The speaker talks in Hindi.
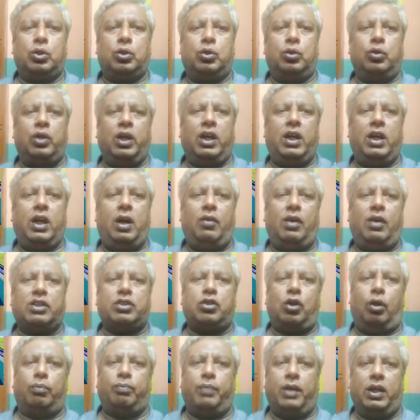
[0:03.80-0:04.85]
Today our
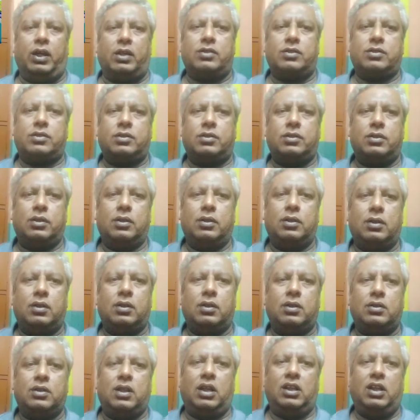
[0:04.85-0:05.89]
topics
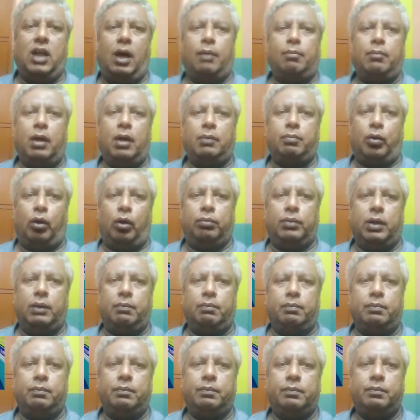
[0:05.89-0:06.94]
the lumbar
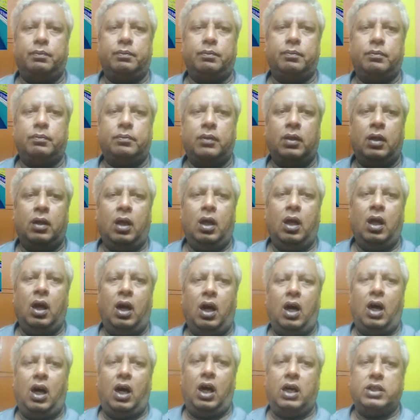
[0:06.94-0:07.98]
problem.
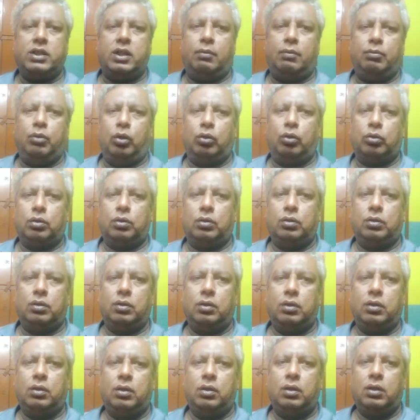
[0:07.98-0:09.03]
आज हम लोग
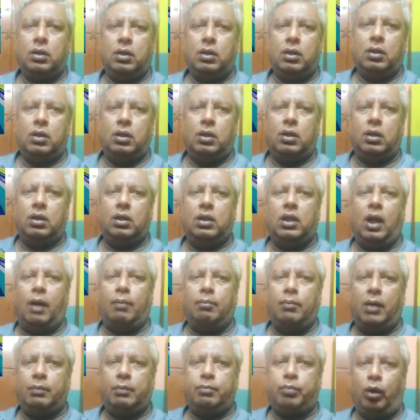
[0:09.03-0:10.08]

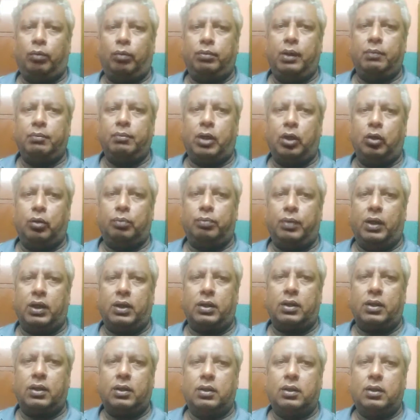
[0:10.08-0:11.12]
लंबर प्रॉब्लम के ऊपर
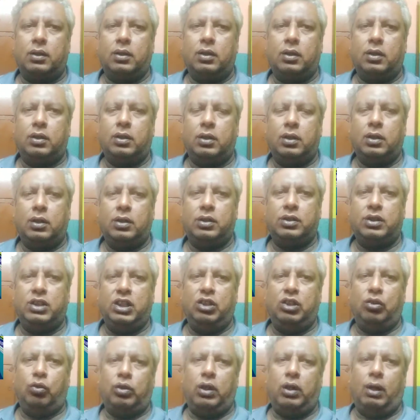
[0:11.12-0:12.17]

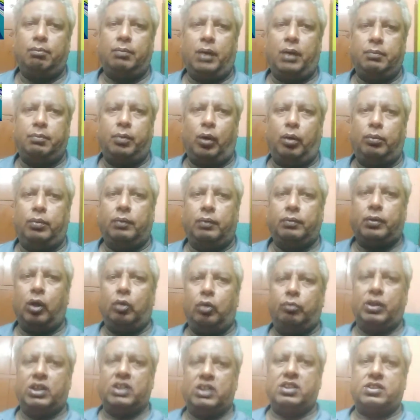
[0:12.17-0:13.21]
तीनों लंबर प्रॉब्लम के
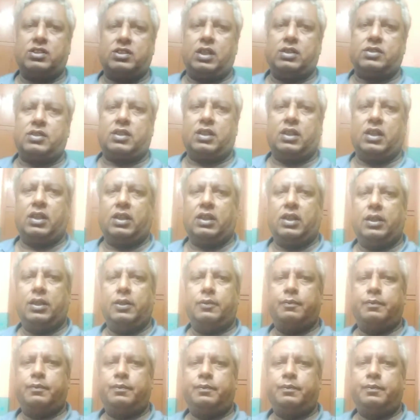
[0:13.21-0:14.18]
ऊपर डिस्कस करेंगे